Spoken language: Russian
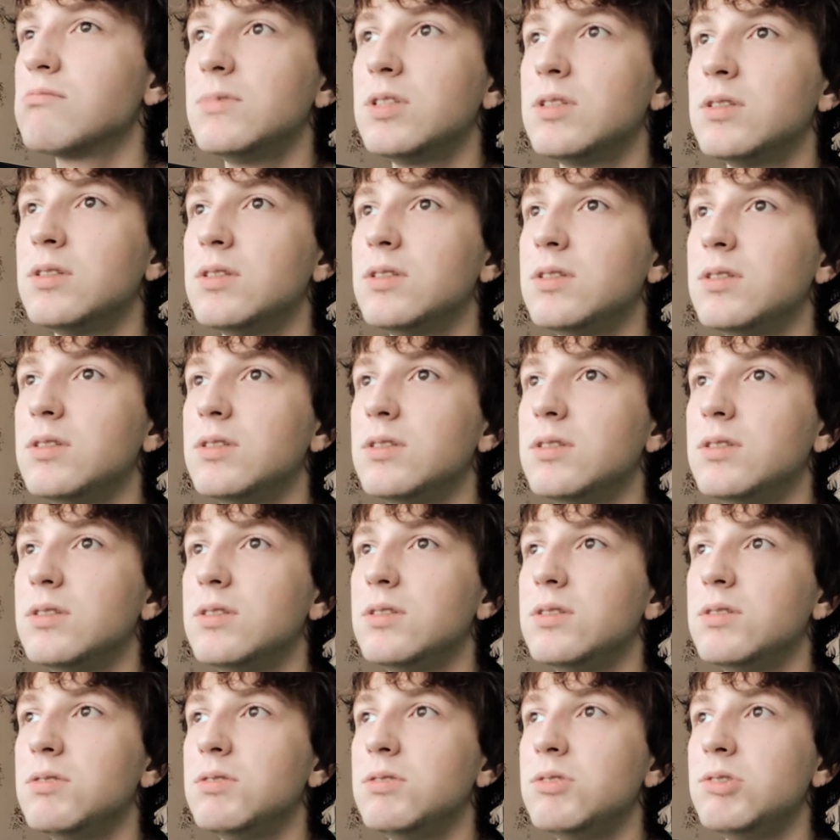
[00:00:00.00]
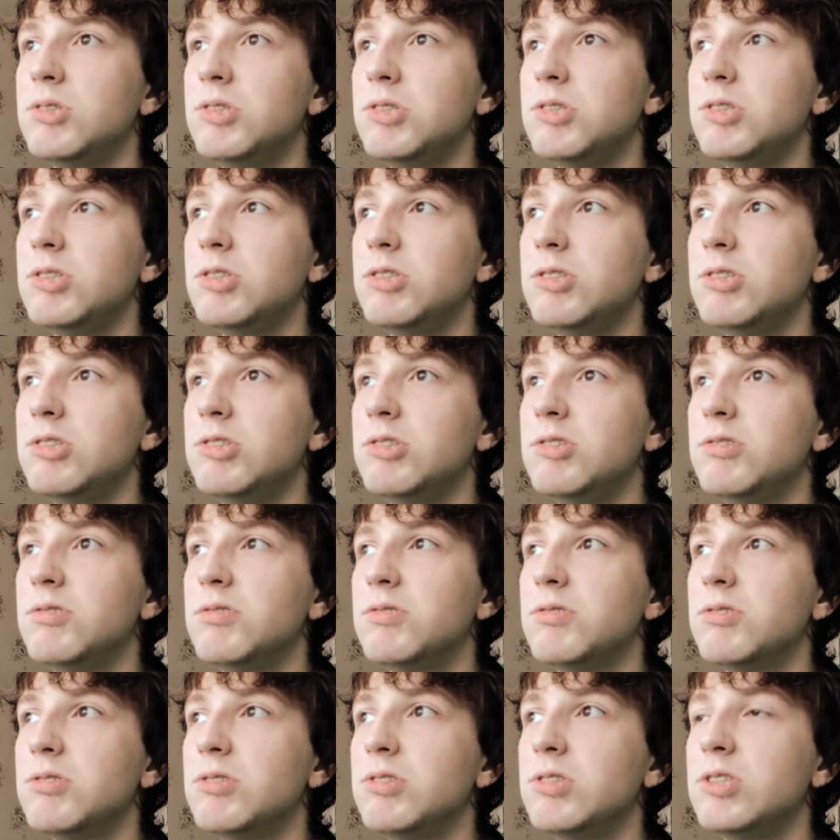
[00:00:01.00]

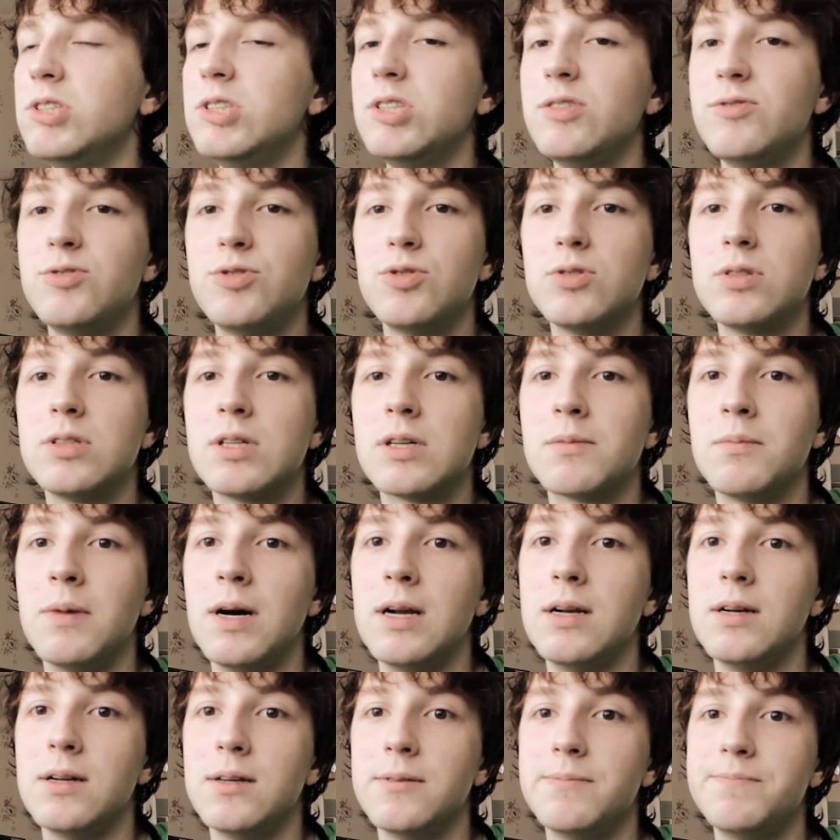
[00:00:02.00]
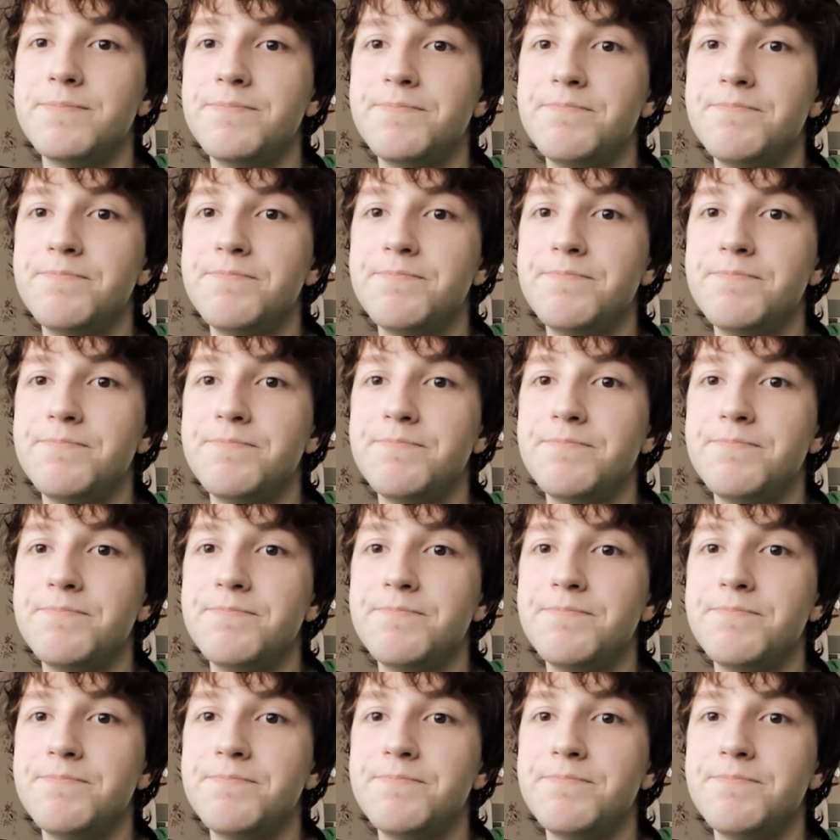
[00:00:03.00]
и, и, и все нормально.